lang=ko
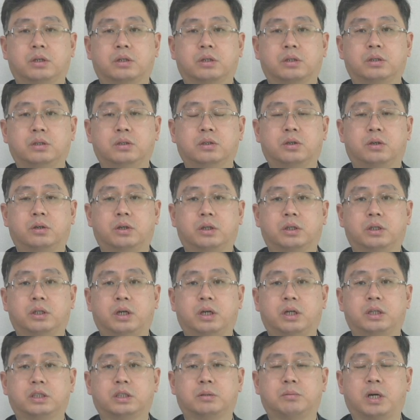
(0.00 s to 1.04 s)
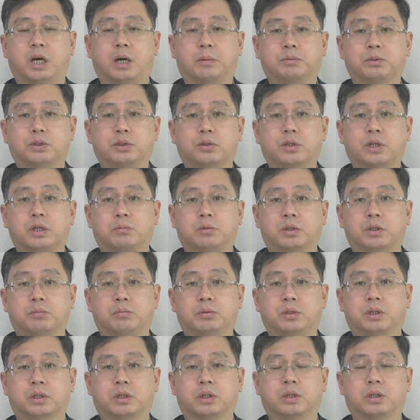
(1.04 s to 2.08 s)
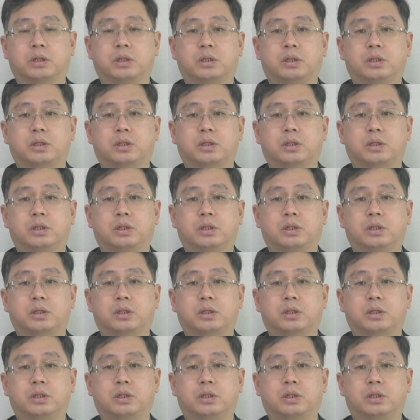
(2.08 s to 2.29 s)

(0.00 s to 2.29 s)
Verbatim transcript: 그 거리를 따라잡아 앞서가 버립니다.